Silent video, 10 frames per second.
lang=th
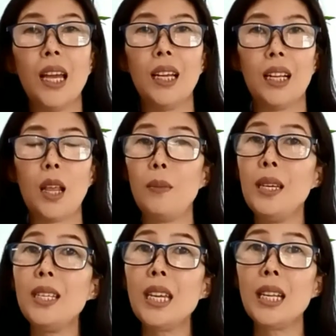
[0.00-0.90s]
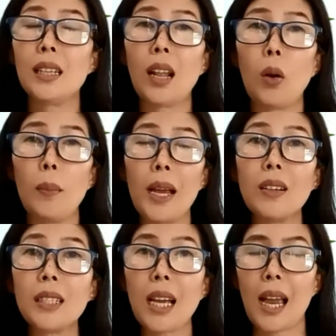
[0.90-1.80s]
เราไม่ชินเราไม่เข้า
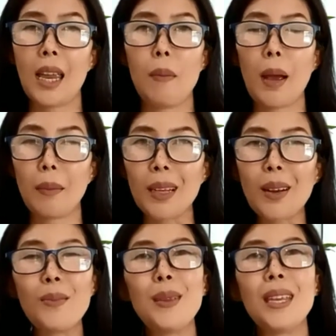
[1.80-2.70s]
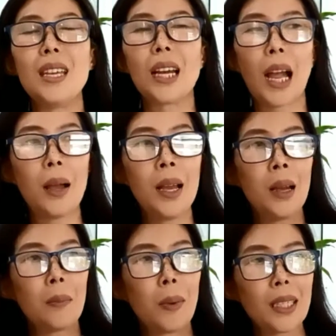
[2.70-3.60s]
ใจแบบนี้ก็มีนะคะ
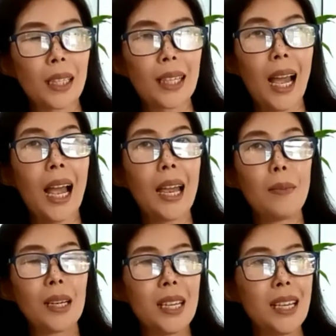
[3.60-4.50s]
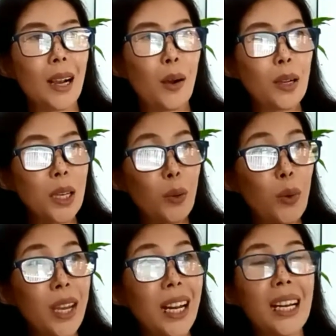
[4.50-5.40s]
ภาษาใต้บางทีเขาก็จะคุย
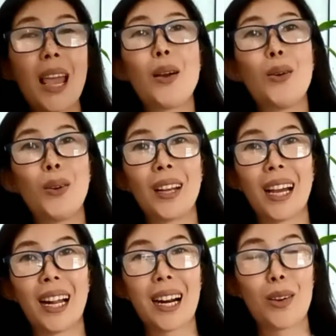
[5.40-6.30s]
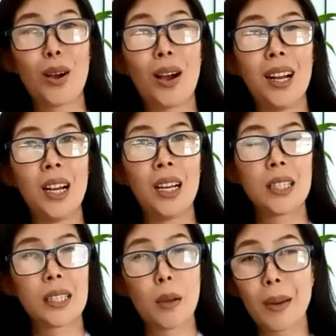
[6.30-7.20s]
กันเร็วนะคะ เราก็
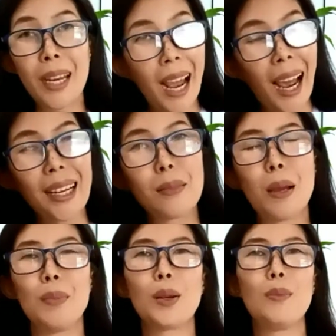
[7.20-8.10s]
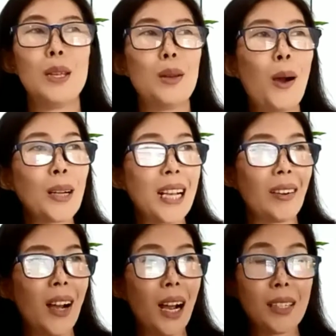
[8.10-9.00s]
จะไม่ทันแบบนี้ก็มีนอกจาก
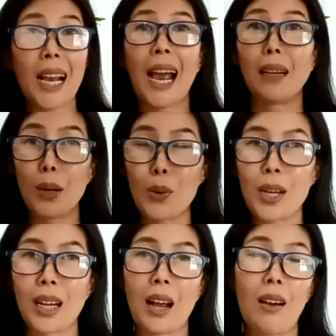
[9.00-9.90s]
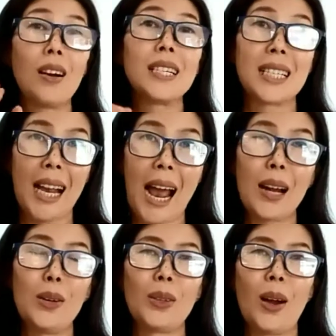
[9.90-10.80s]
ว่าเขาจะหันมาคุยกับเราเขาก็จะช้าล
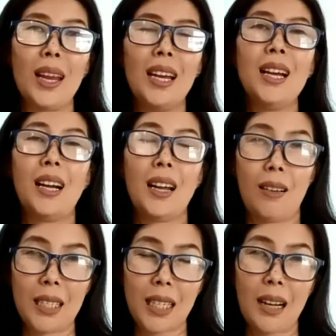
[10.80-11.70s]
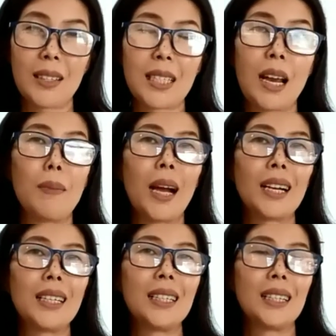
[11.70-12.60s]
งหน่อย เราก็จะเข้าใจมาก
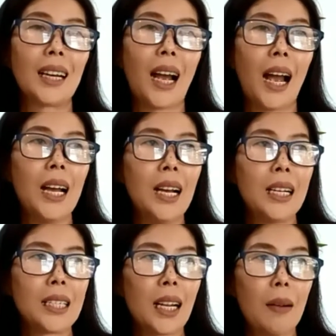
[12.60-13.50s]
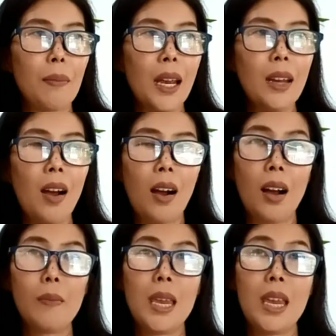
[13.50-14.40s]
ขึ้นนะคะ จะทำให้น้องมี